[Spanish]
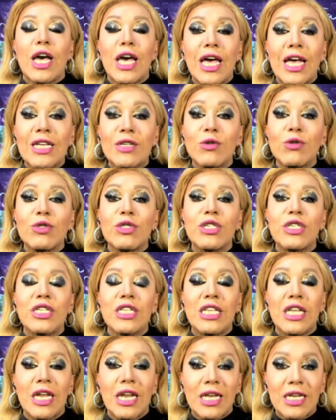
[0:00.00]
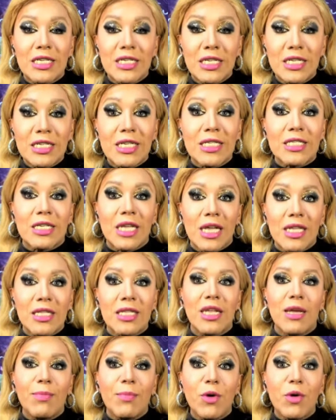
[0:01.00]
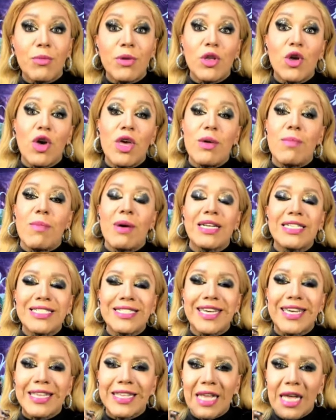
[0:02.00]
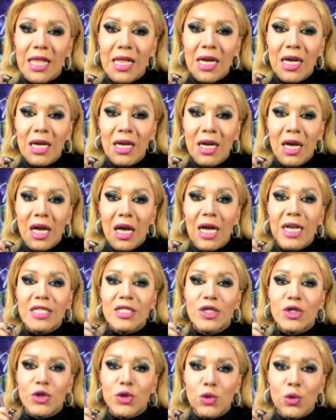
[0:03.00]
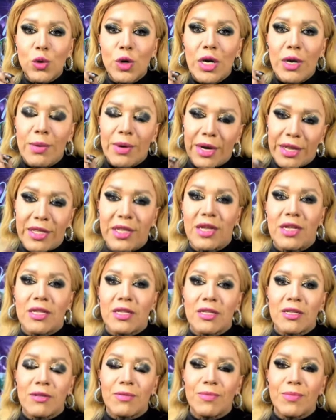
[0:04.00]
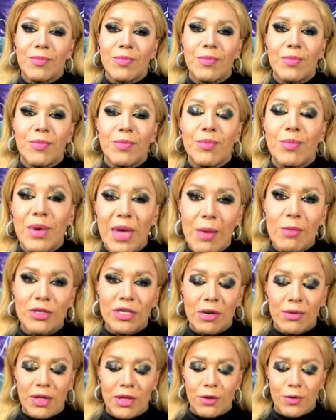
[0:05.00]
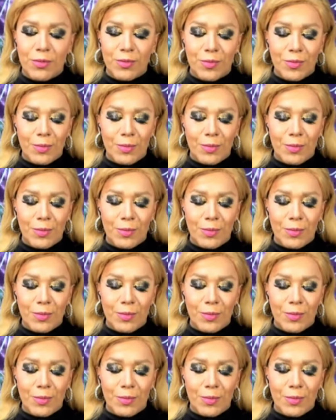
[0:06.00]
que sus intereses están de por medio y más que nada su libertad. Veamos su video.